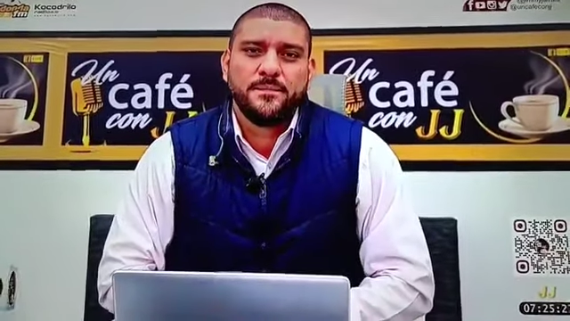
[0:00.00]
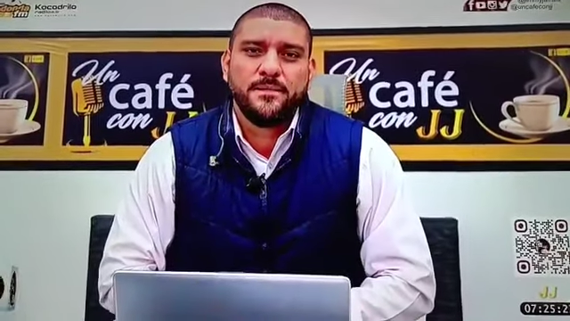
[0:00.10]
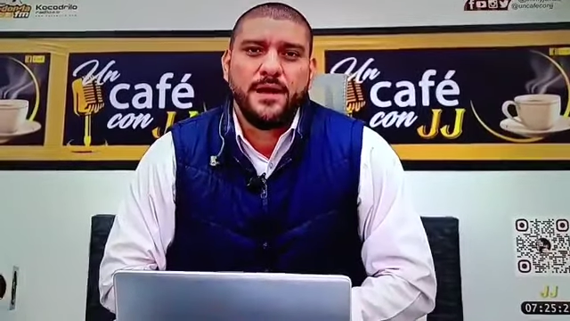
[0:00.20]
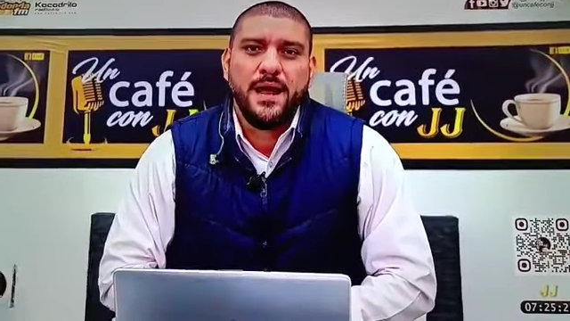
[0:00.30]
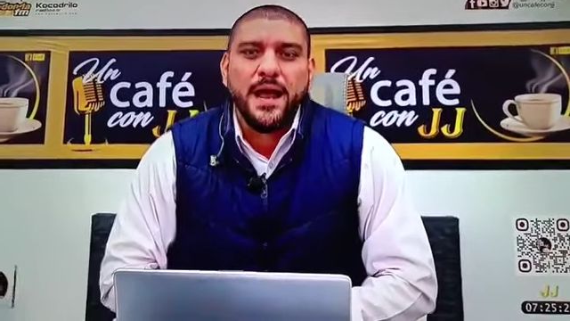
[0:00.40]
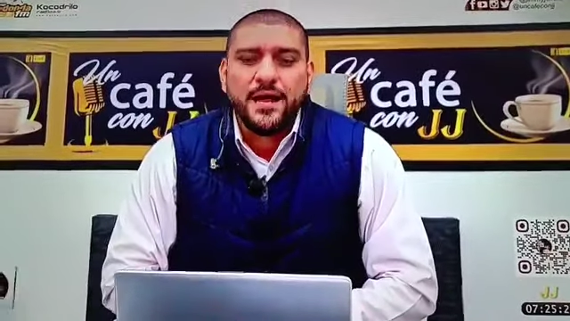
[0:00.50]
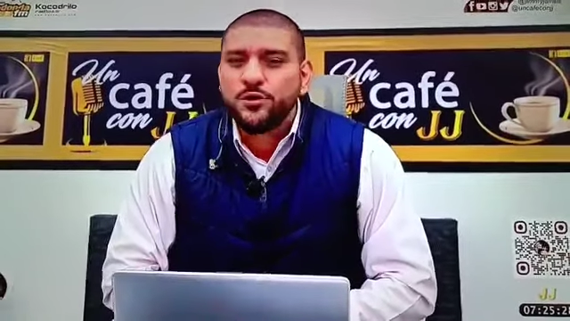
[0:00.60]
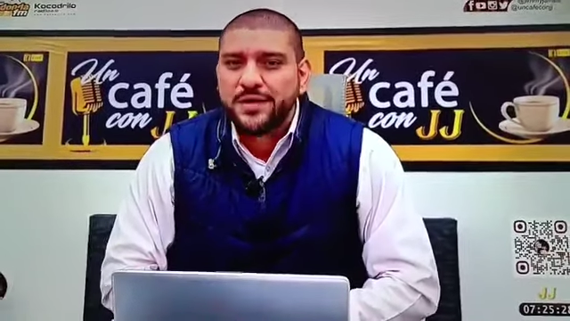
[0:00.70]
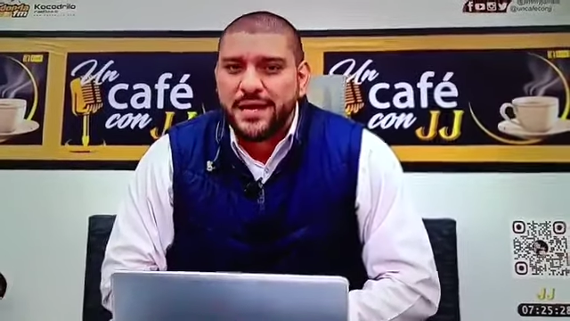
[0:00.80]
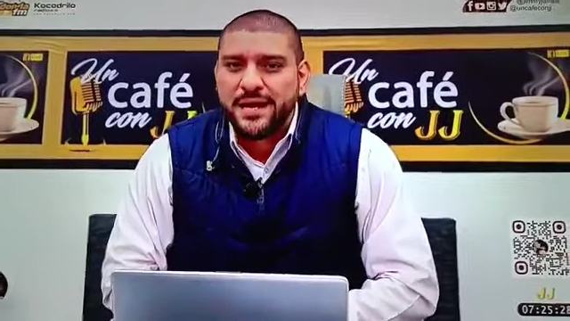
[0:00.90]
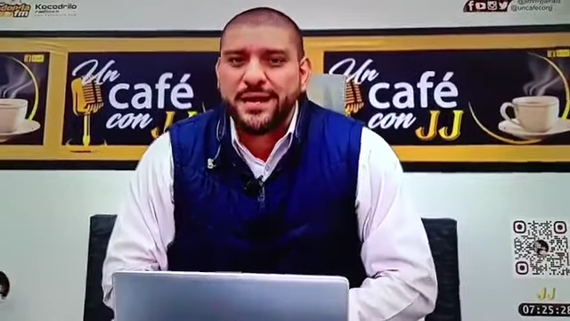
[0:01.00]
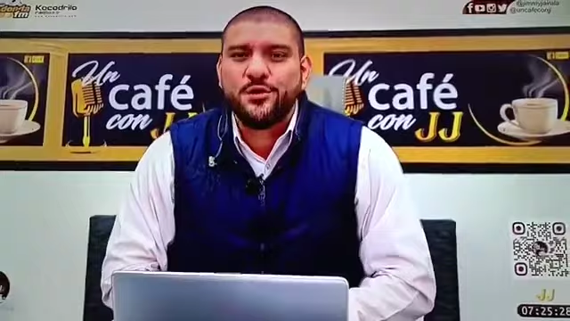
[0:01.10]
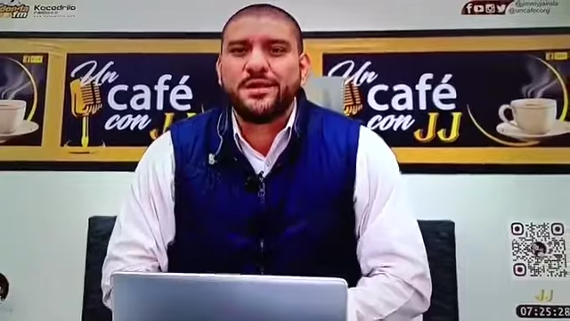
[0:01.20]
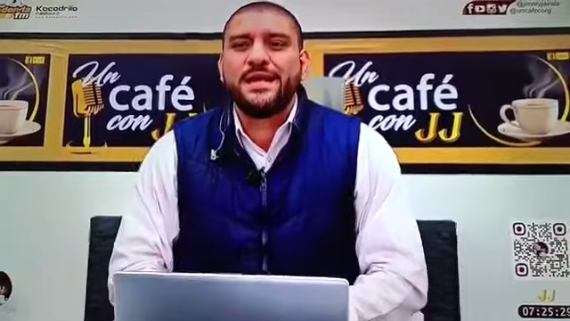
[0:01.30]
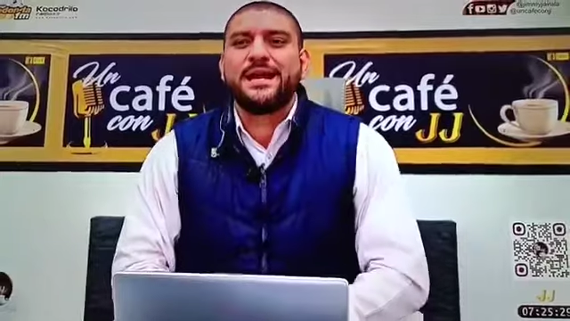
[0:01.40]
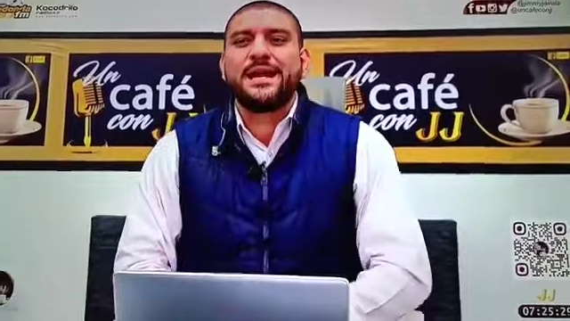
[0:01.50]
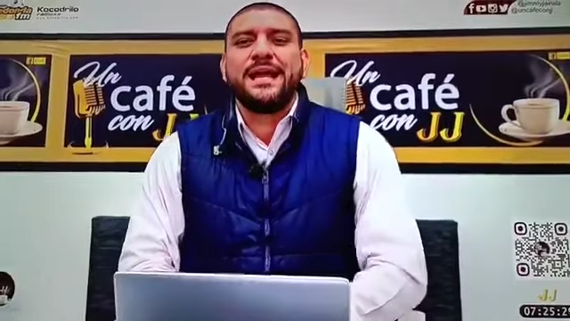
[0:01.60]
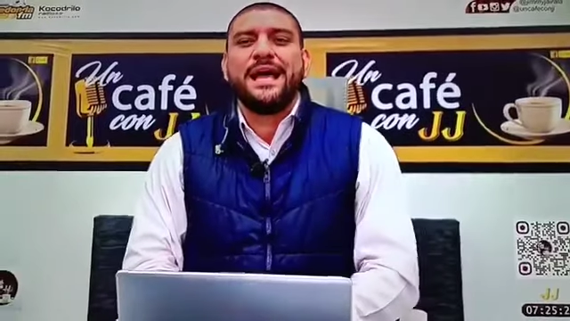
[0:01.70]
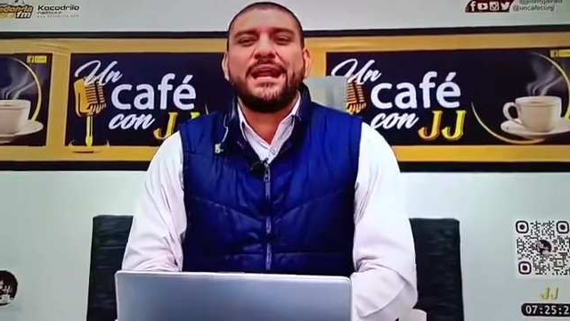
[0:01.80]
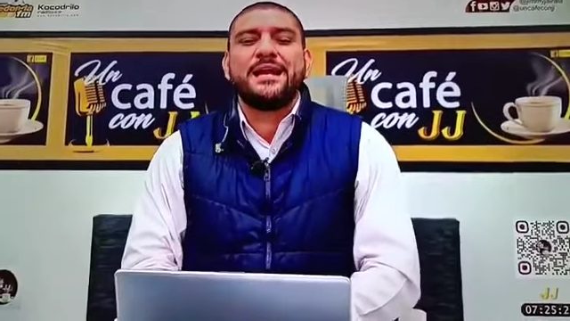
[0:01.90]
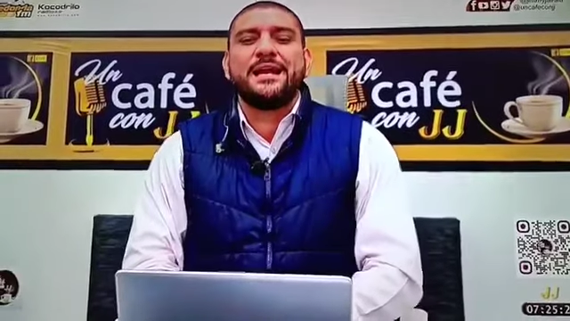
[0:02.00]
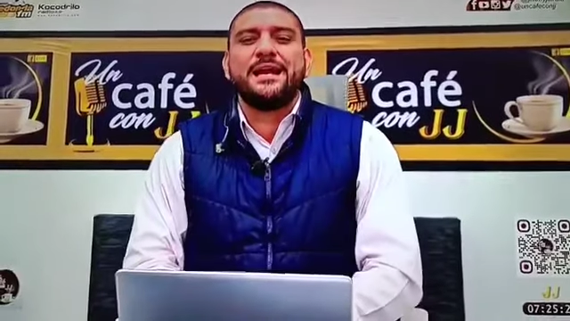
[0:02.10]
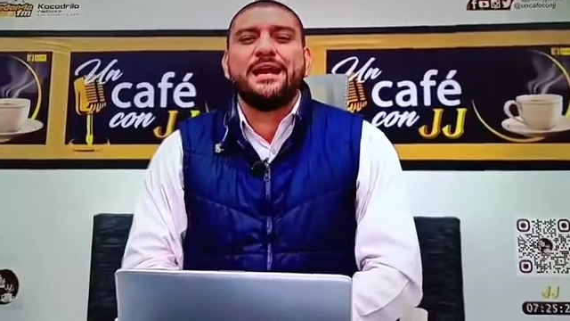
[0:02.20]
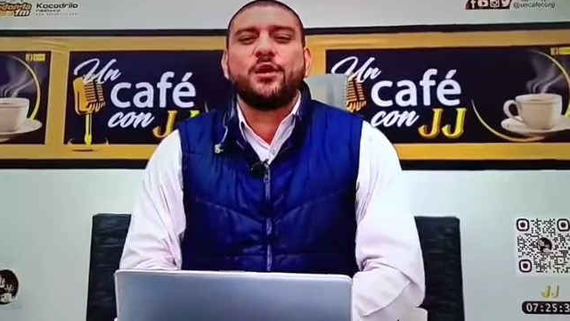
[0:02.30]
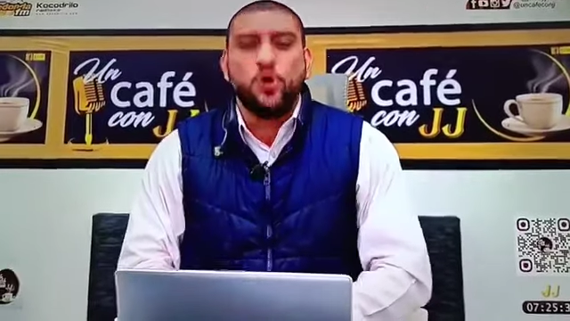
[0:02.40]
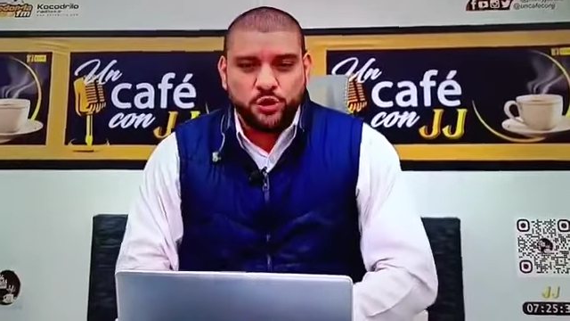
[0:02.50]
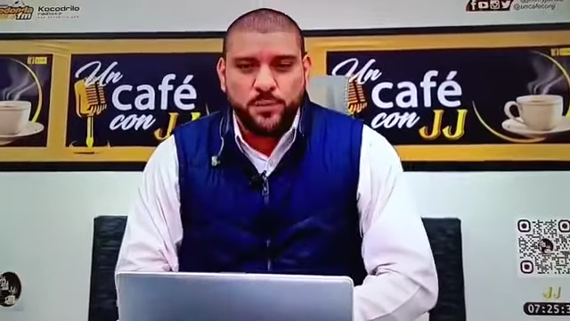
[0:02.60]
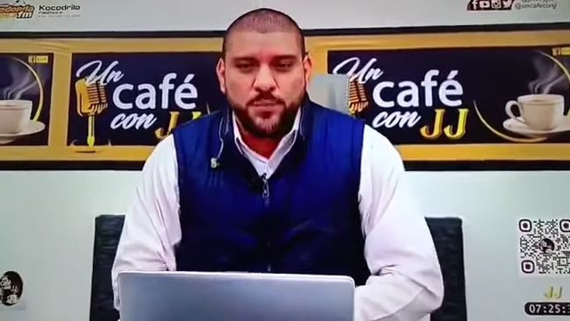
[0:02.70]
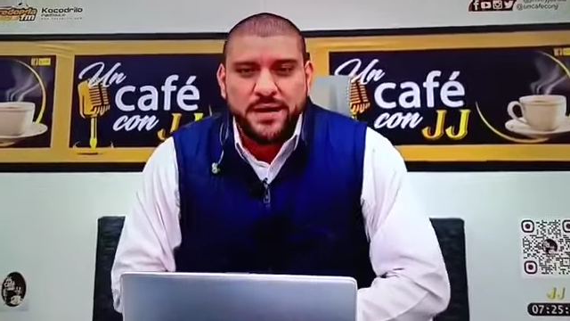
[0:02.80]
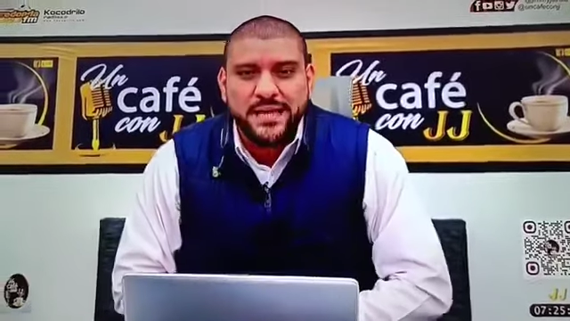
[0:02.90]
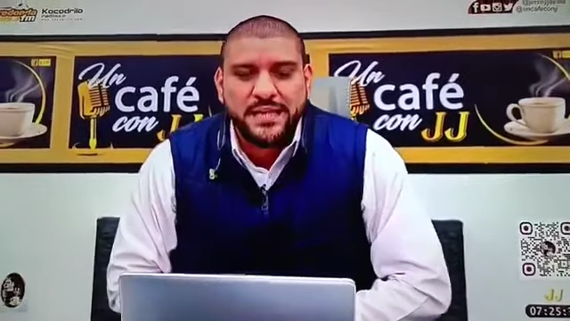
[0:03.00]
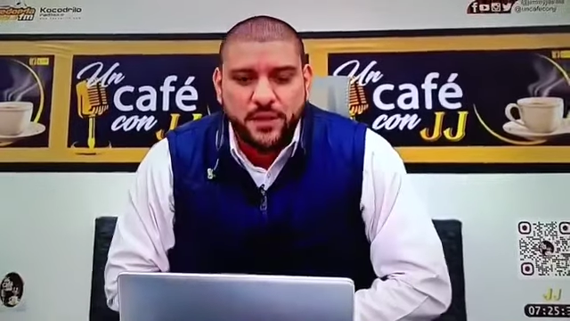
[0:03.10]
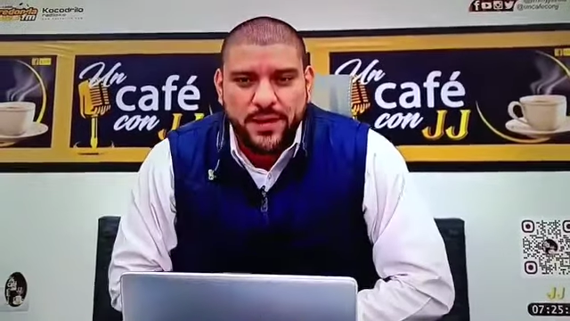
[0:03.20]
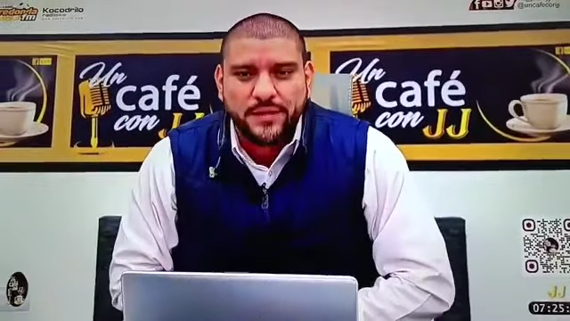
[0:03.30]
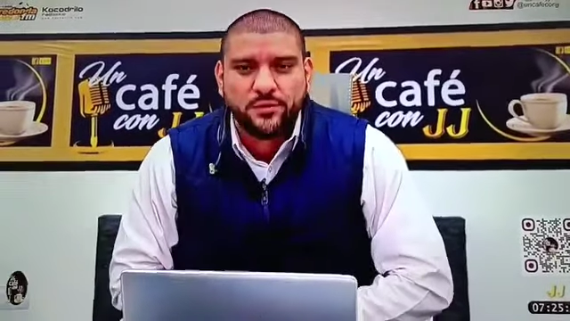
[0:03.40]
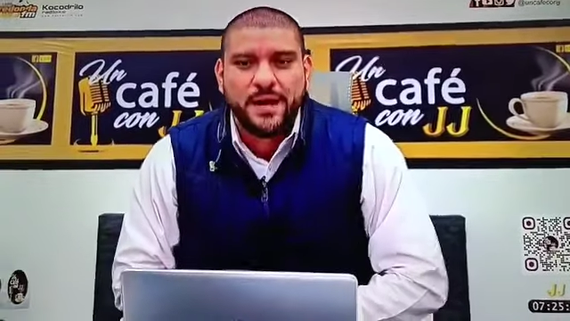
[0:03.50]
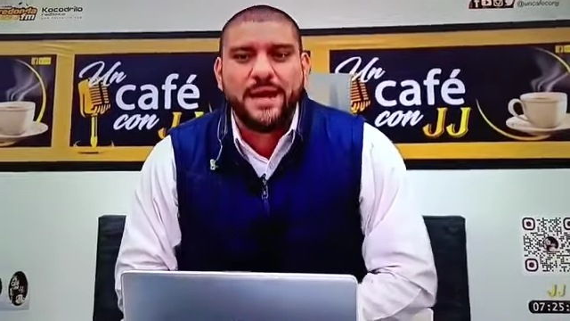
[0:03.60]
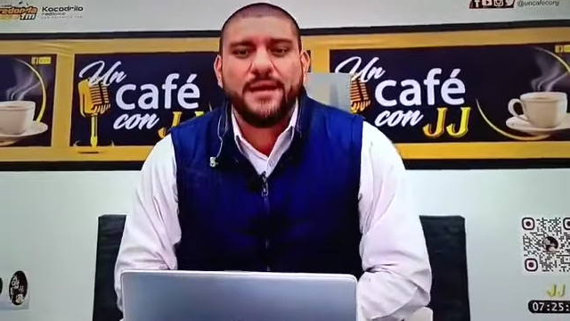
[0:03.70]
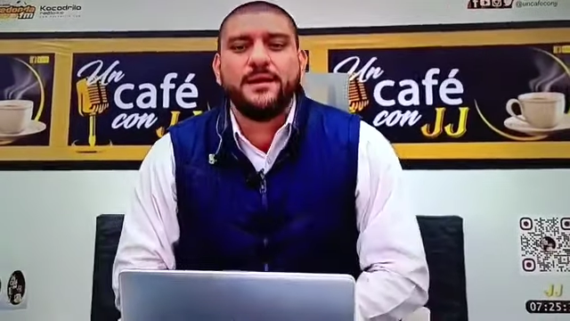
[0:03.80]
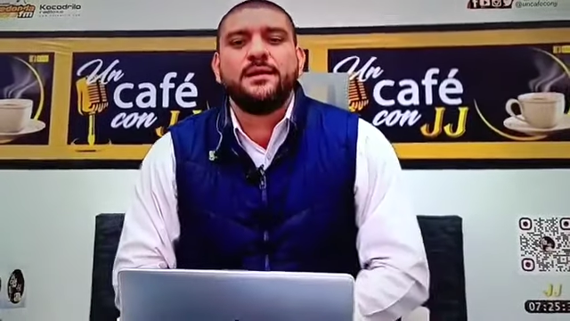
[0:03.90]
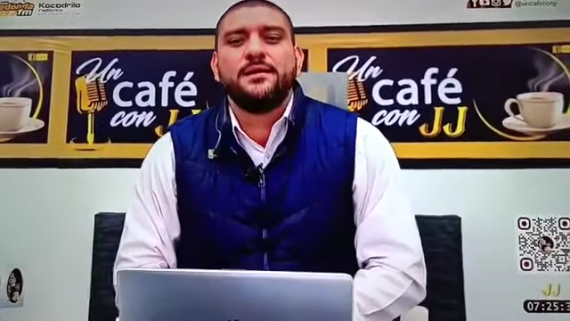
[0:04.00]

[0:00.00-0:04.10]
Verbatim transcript: Ah, no quiere, no quiere arriesgar el costo político electoral.